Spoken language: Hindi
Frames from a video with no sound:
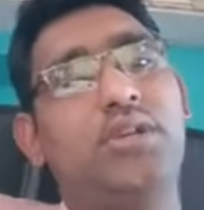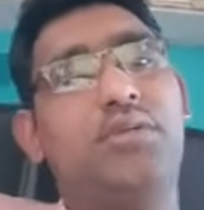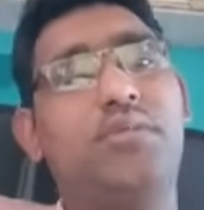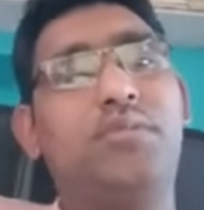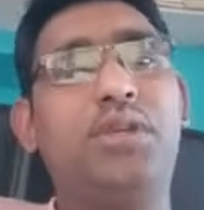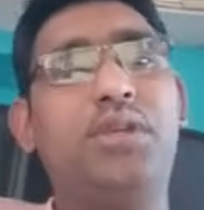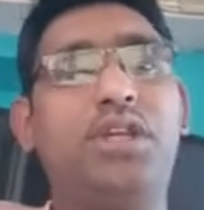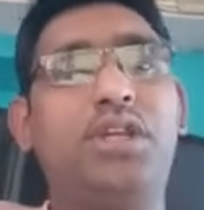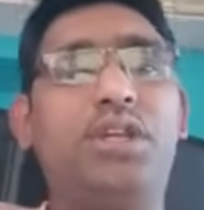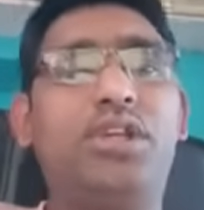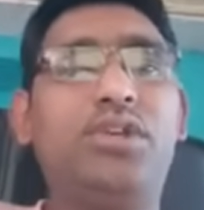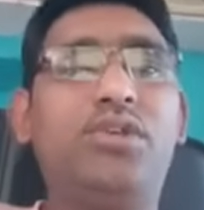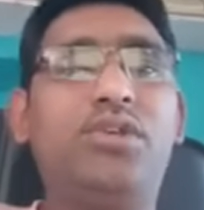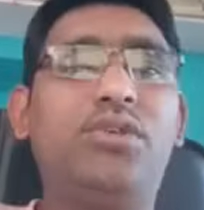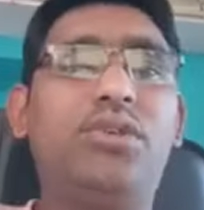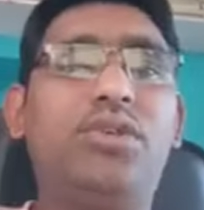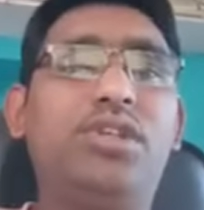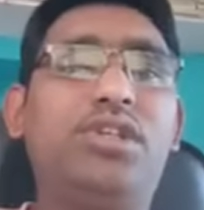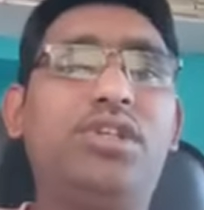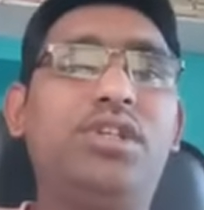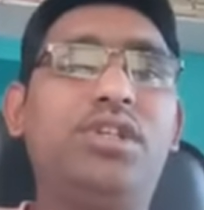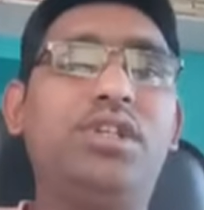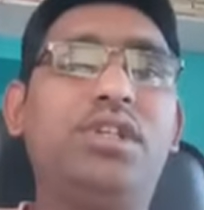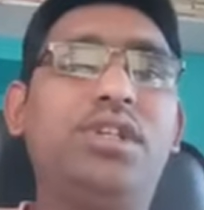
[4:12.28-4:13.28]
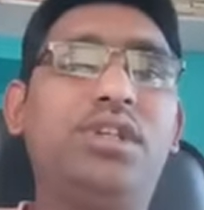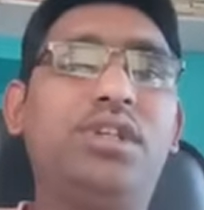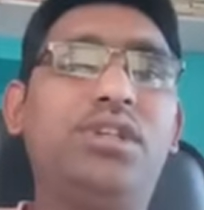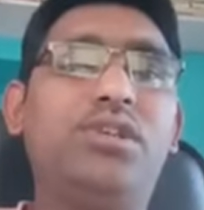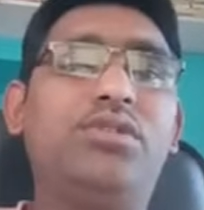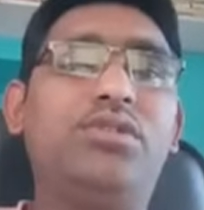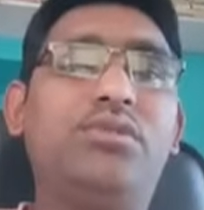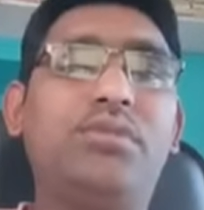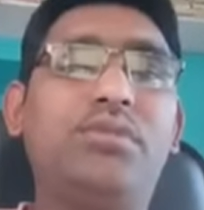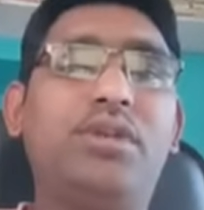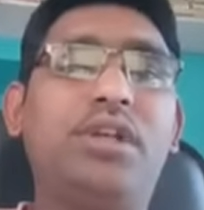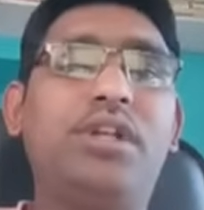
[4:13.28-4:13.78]
बी एरियोडी रियो डी
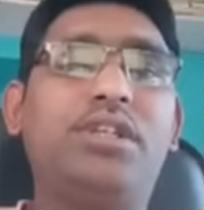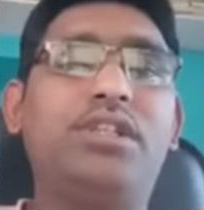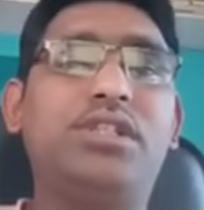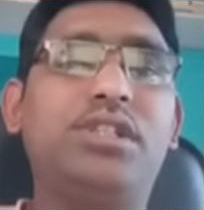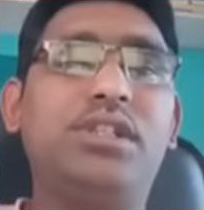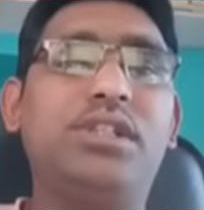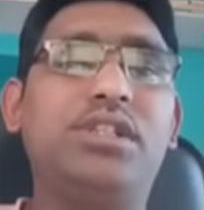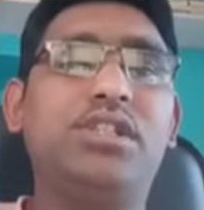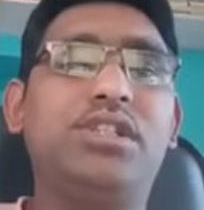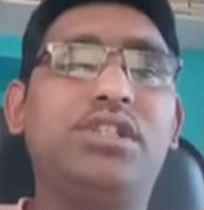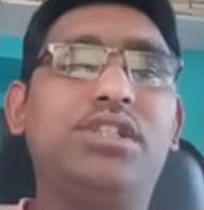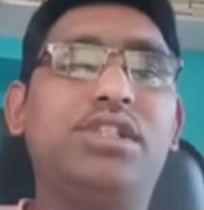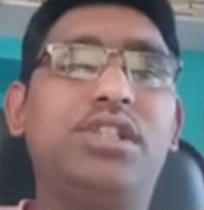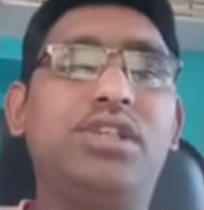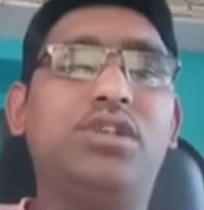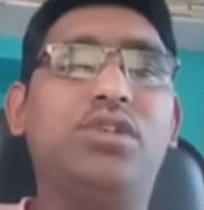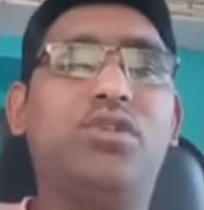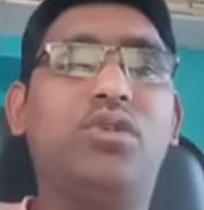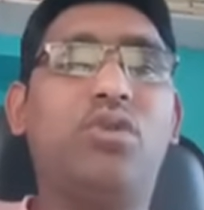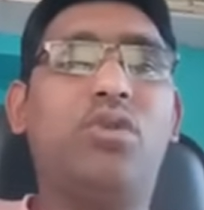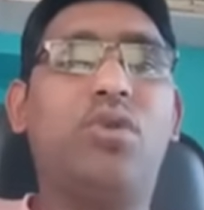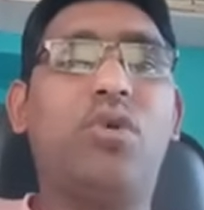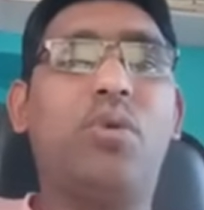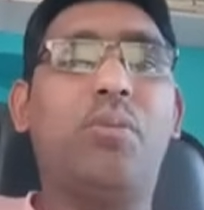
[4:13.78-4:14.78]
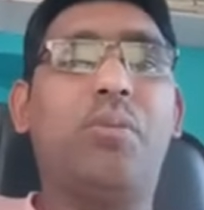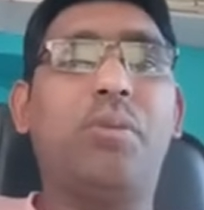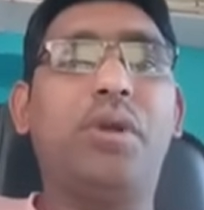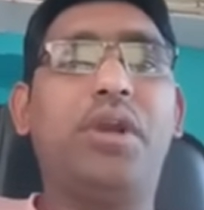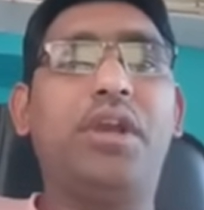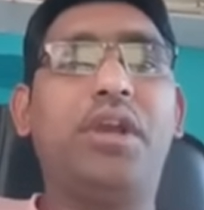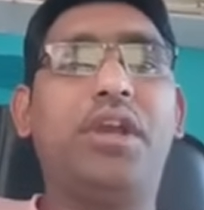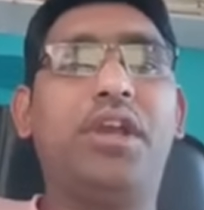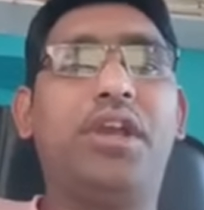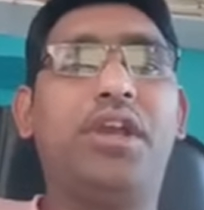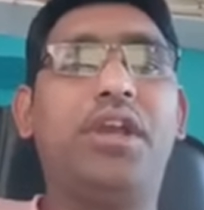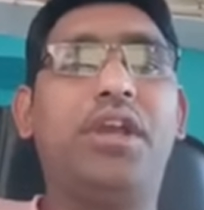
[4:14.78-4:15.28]
जेनेरियो ब्राज़ील सी
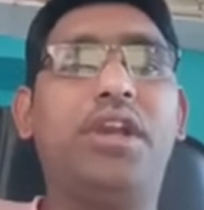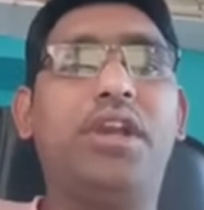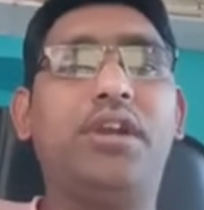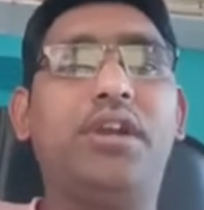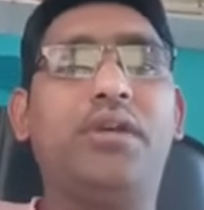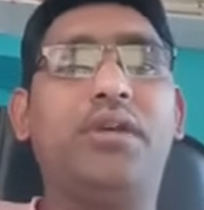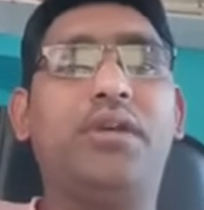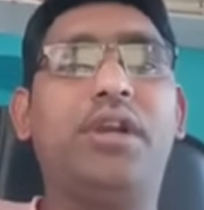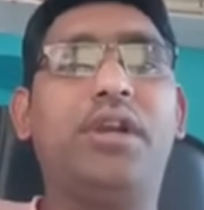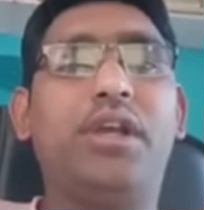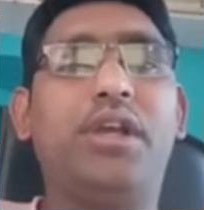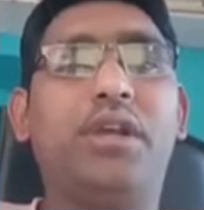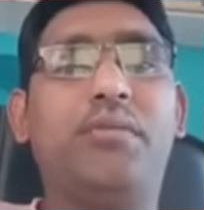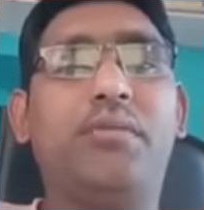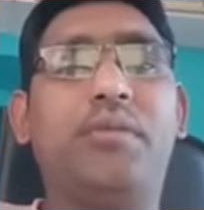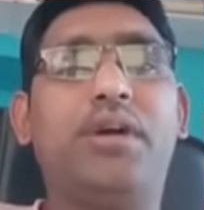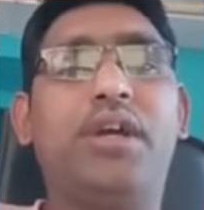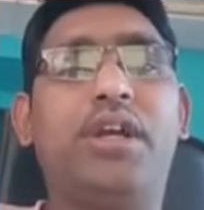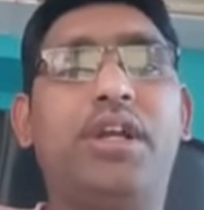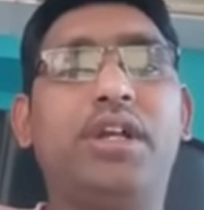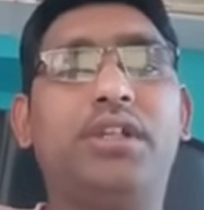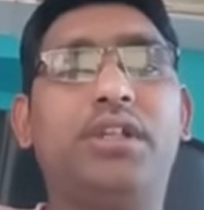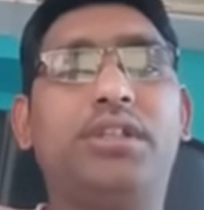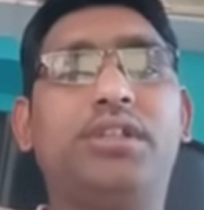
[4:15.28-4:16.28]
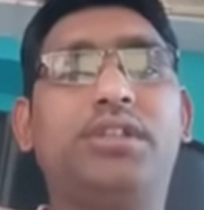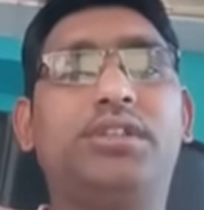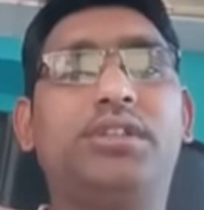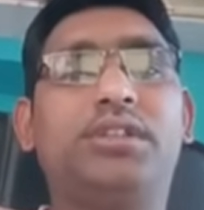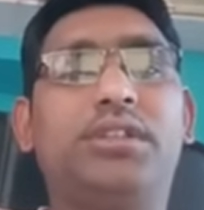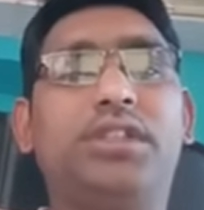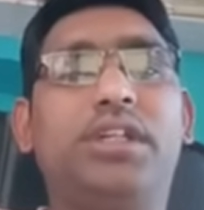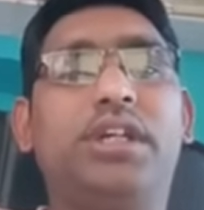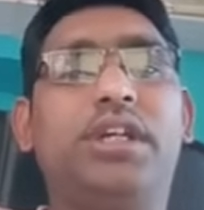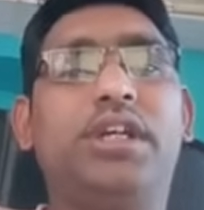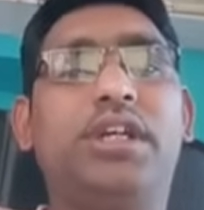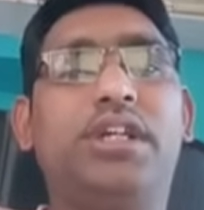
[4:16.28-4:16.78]
कोपन हेगन डेनमार्क
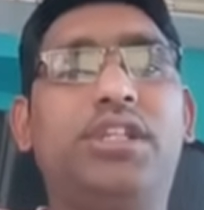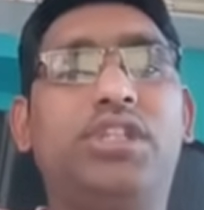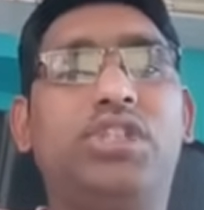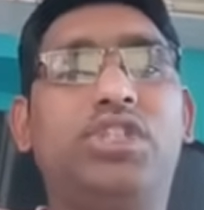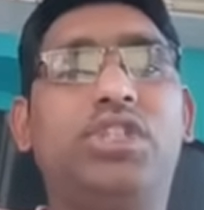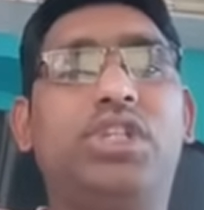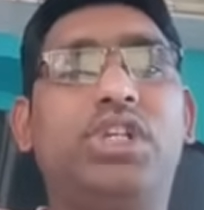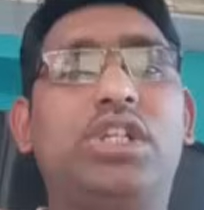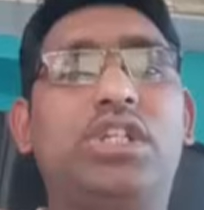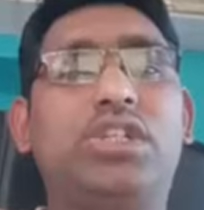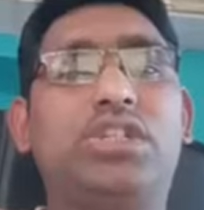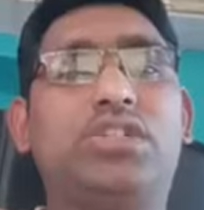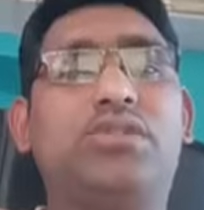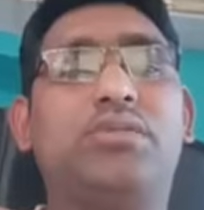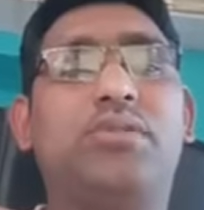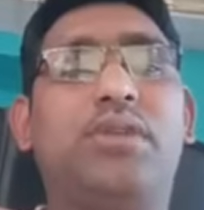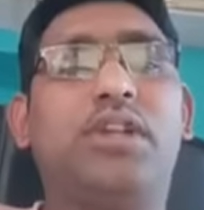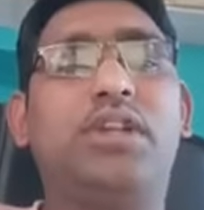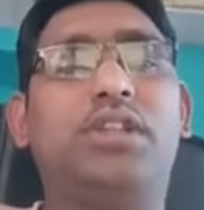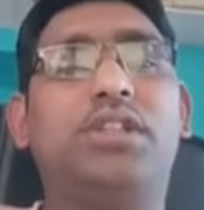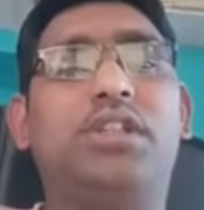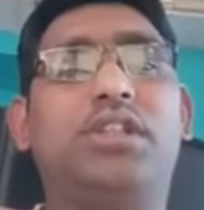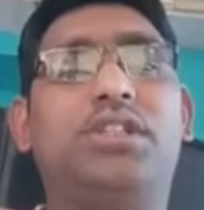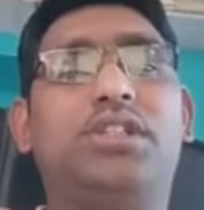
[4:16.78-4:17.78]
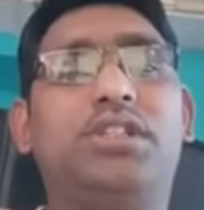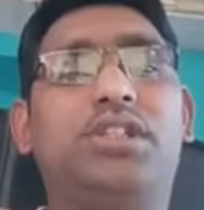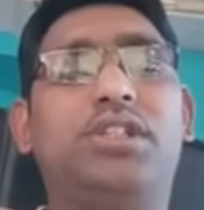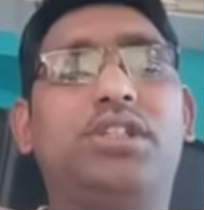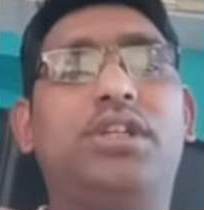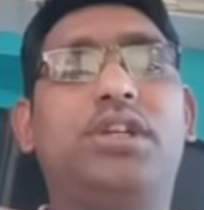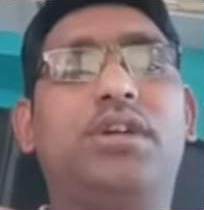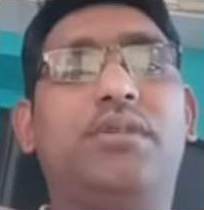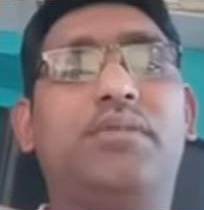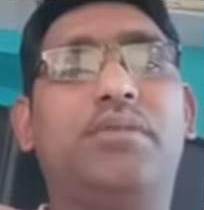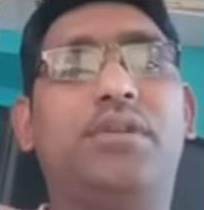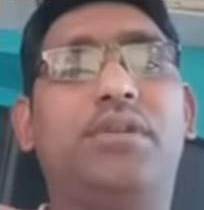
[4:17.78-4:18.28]
द है वर्ग
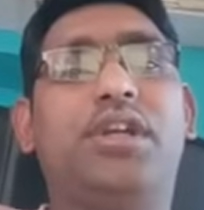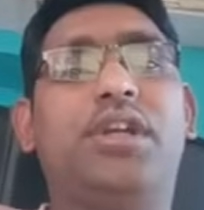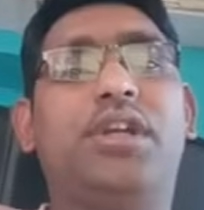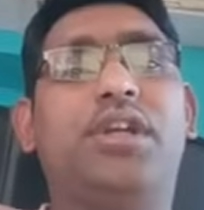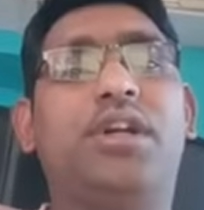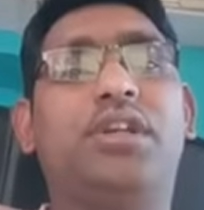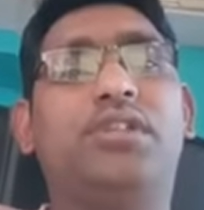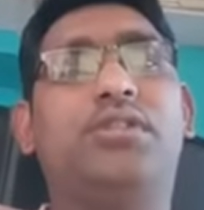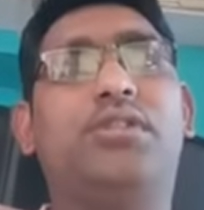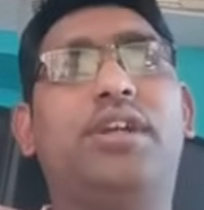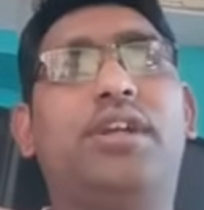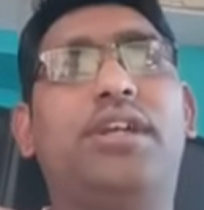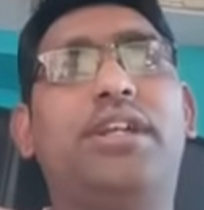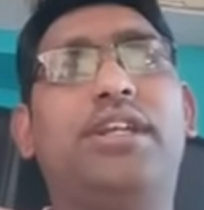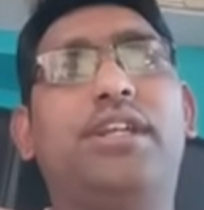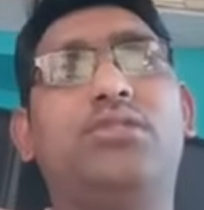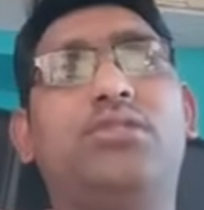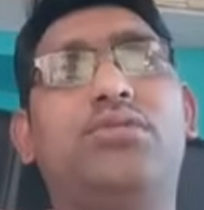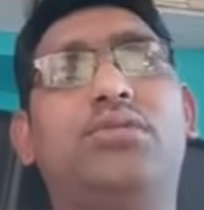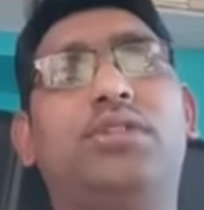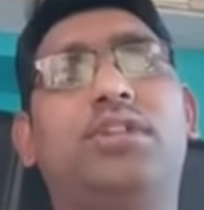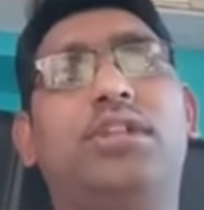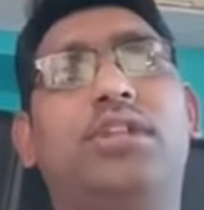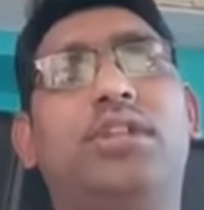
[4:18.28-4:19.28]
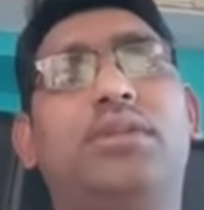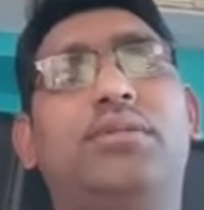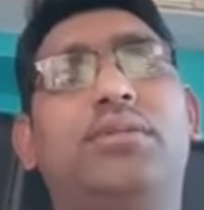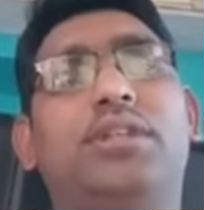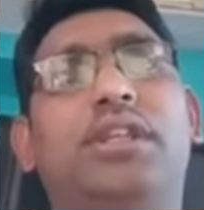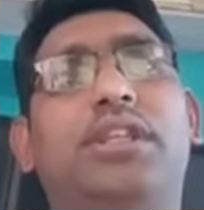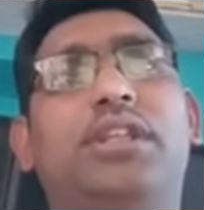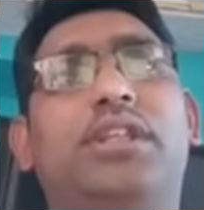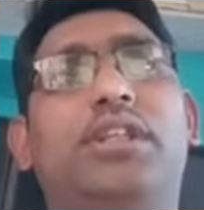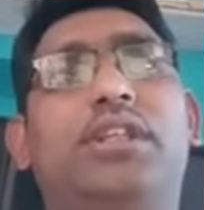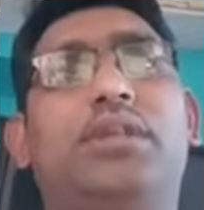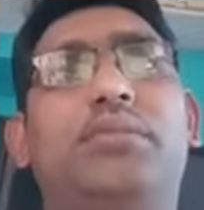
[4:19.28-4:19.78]
दक्षिणी अफ्रीका तो राइट आंसर करके
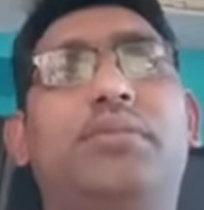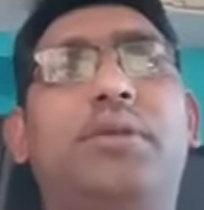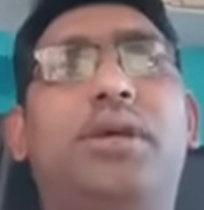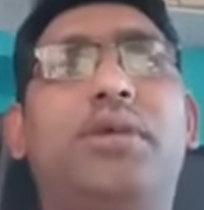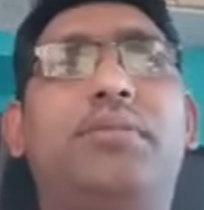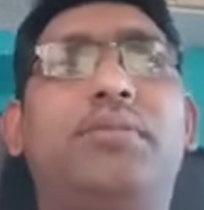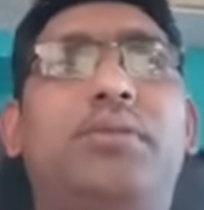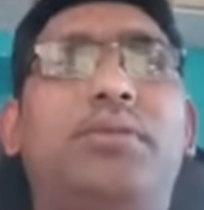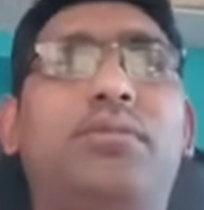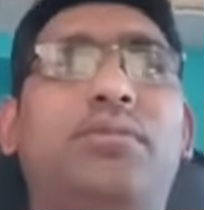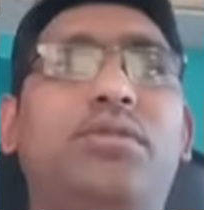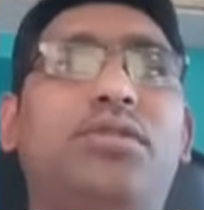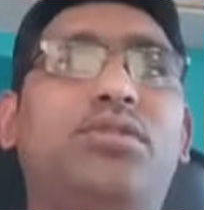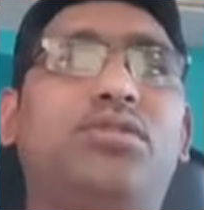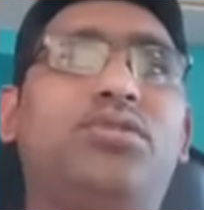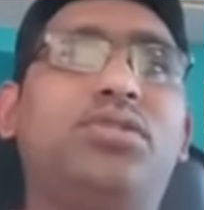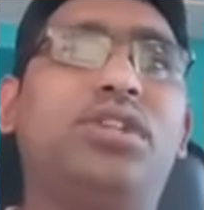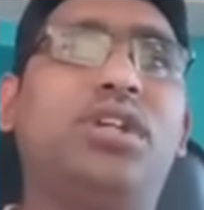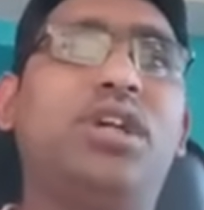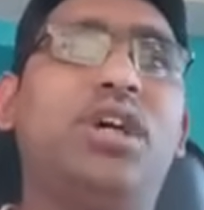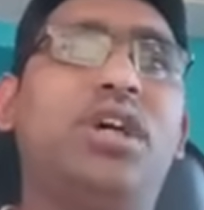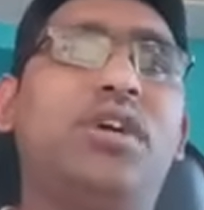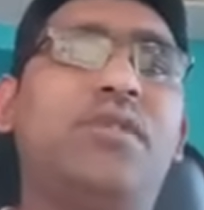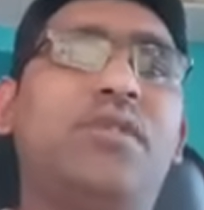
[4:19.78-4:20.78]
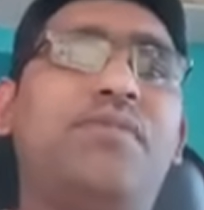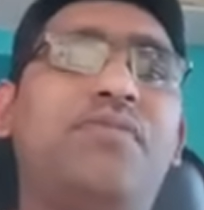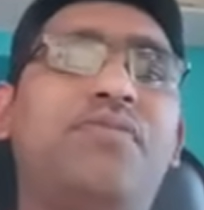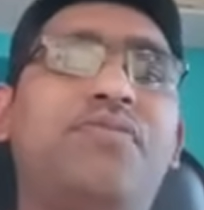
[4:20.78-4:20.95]
बताएं थर्टी फाइव नंबर क्वेश्चन का